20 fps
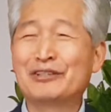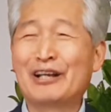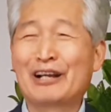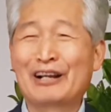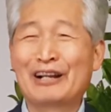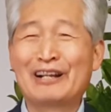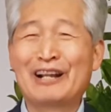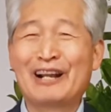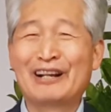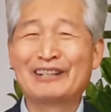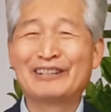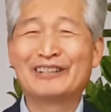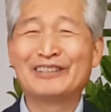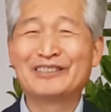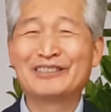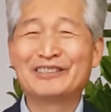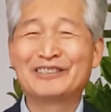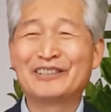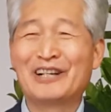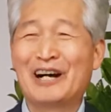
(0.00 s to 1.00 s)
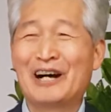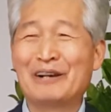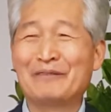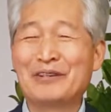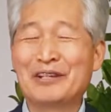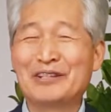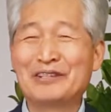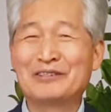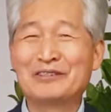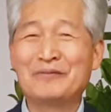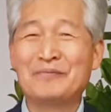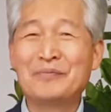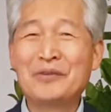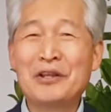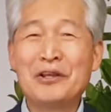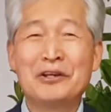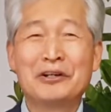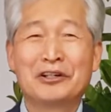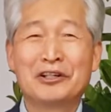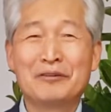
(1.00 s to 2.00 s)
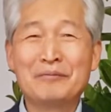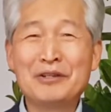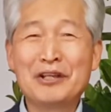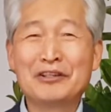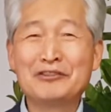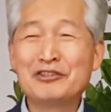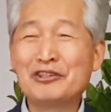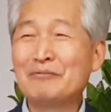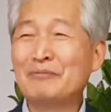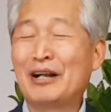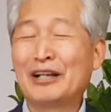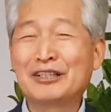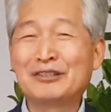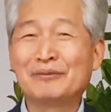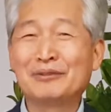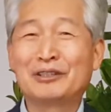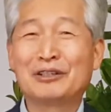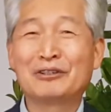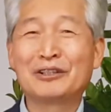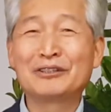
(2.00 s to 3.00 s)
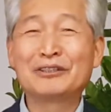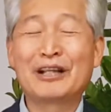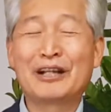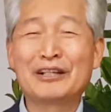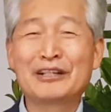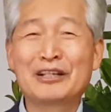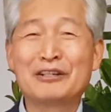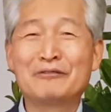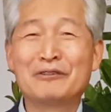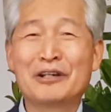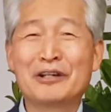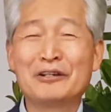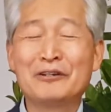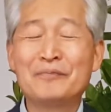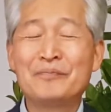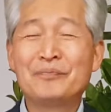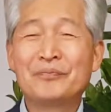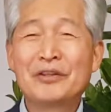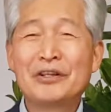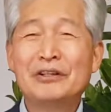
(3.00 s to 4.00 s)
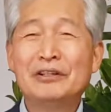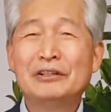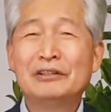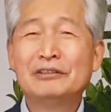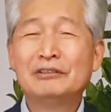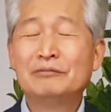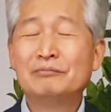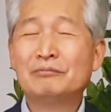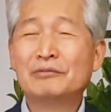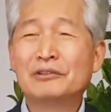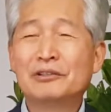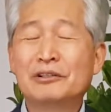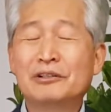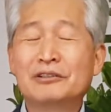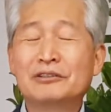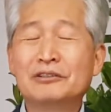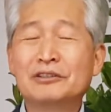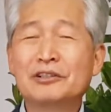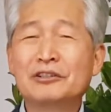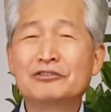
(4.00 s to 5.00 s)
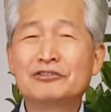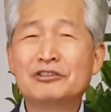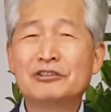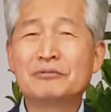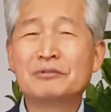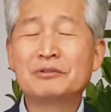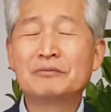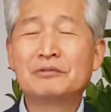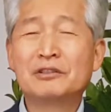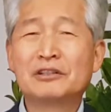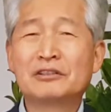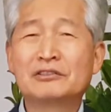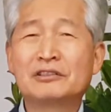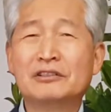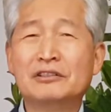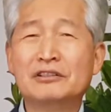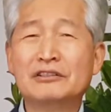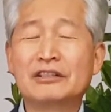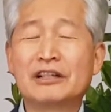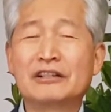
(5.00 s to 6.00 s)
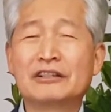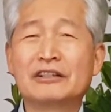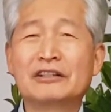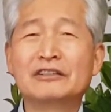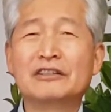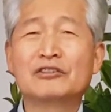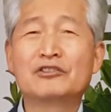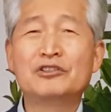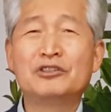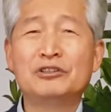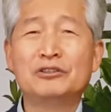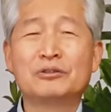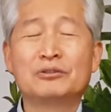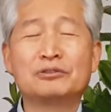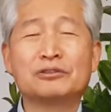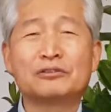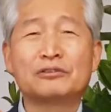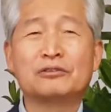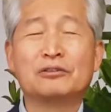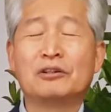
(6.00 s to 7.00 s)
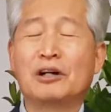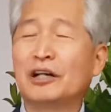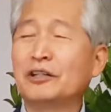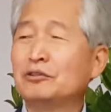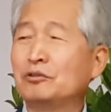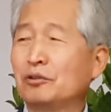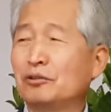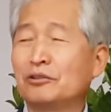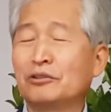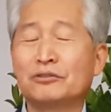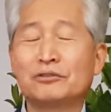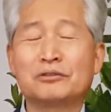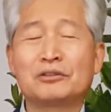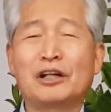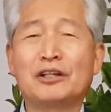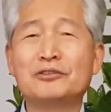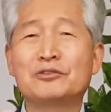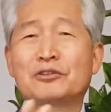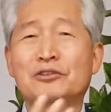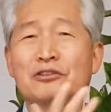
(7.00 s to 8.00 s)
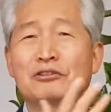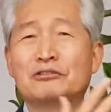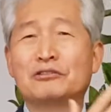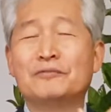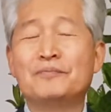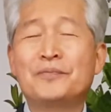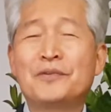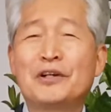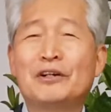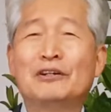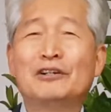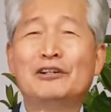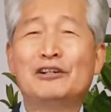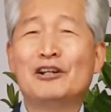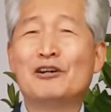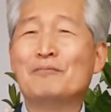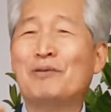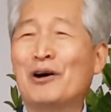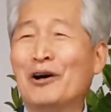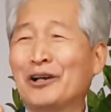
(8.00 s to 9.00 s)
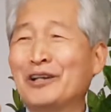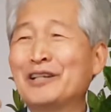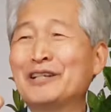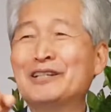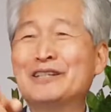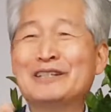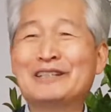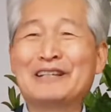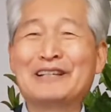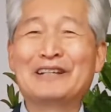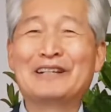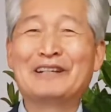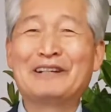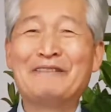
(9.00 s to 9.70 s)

살아나는 것이죠. 아멘이죠. 그럼 예수님 말씀을 들었다는 게 뭐예요? 뭐 예수님이 뭐 듣는다는 게 그냥 귀로 듣고 한쪽 귀로 듣고 한쪽 귀로 흘러버리는 게